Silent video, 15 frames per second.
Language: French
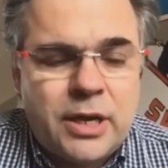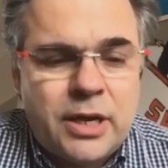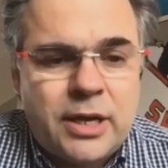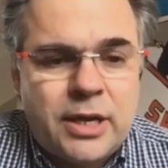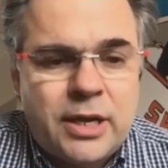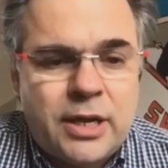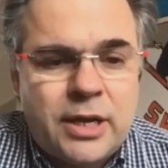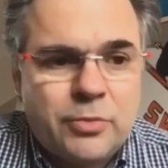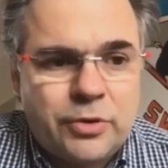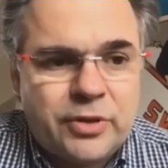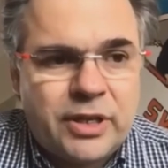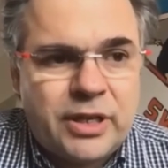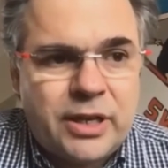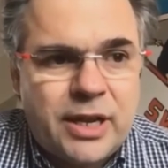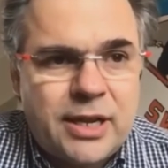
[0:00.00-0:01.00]
et se
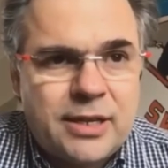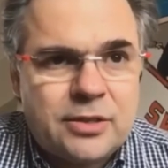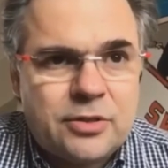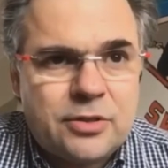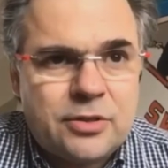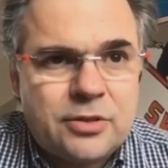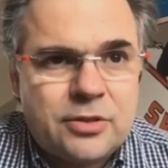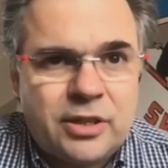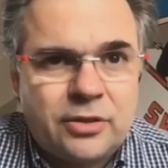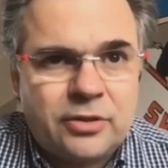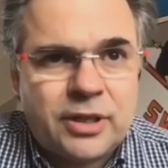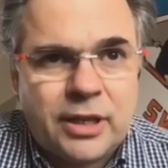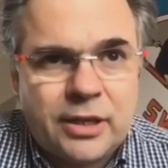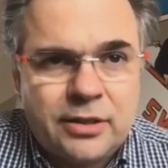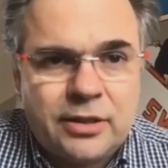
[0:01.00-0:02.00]
demander est-ce que j'étais en
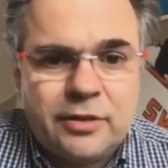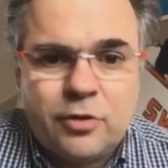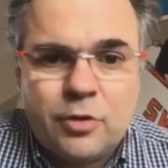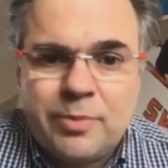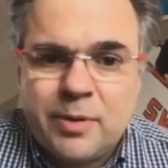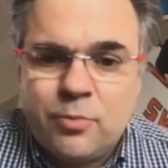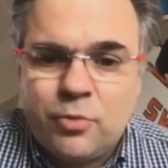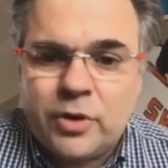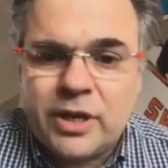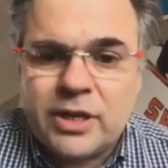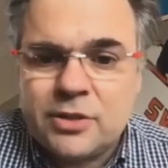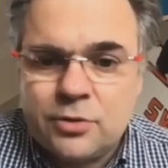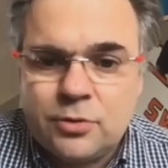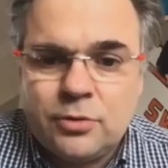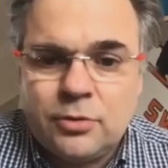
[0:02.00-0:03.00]
train de développer mon
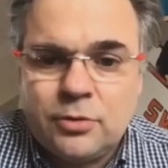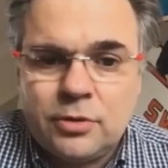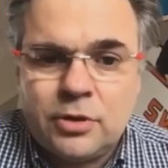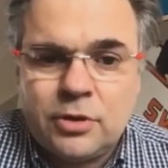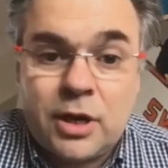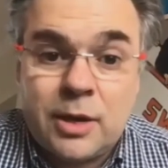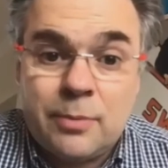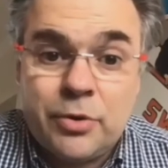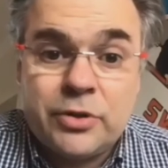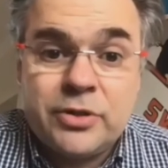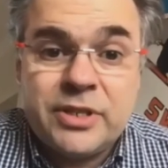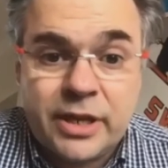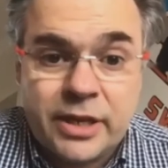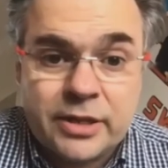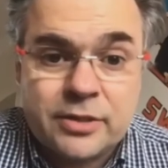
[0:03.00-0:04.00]
réseau dans la bonne
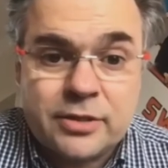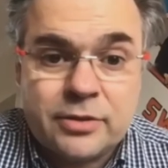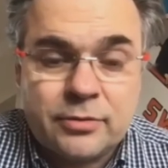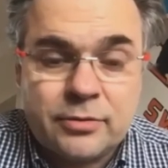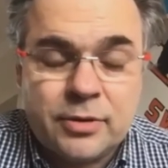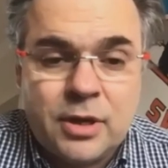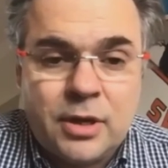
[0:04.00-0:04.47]
direction